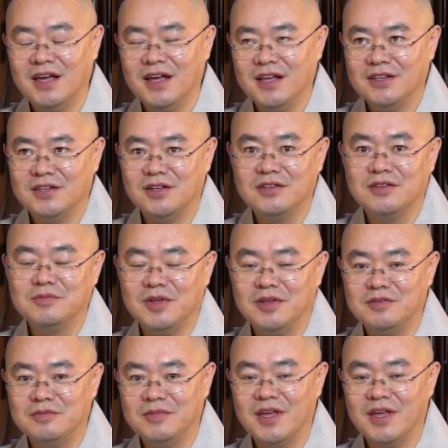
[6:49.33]

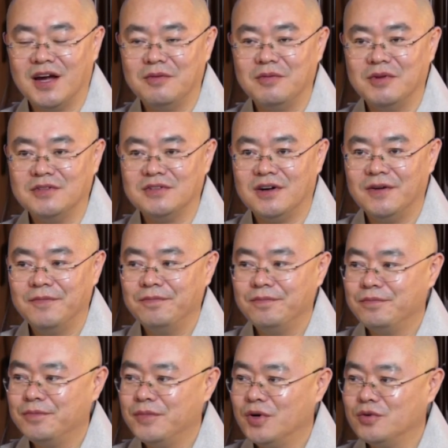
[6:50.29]
더듬더듬 대가면서
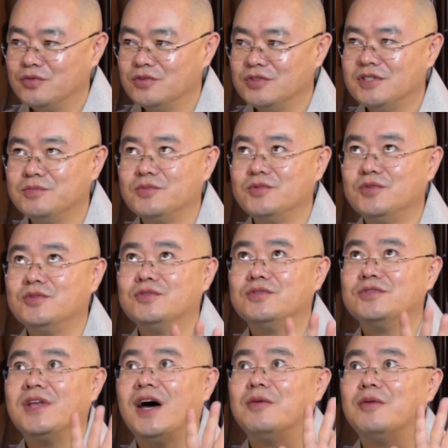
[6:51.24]
벽도 짚고
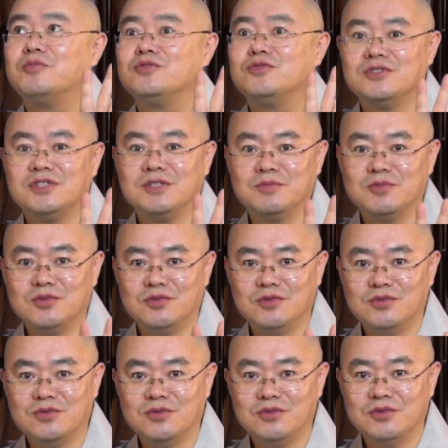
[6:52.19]
나무도
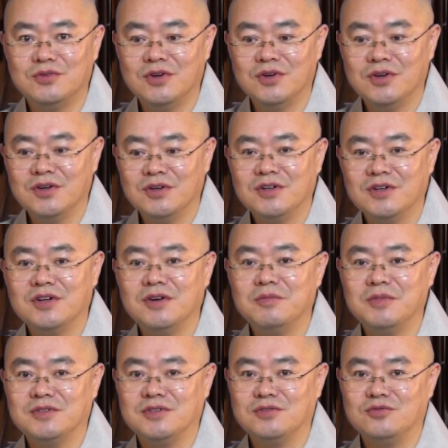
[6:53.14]
짚고
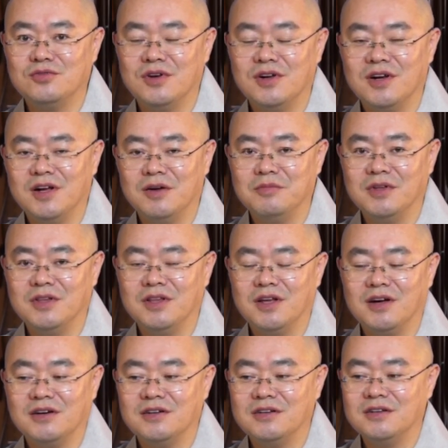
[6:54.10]
그러면서 수행을
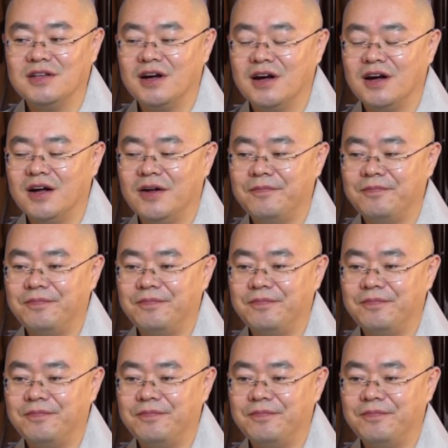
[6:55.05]
합니다. 그러다가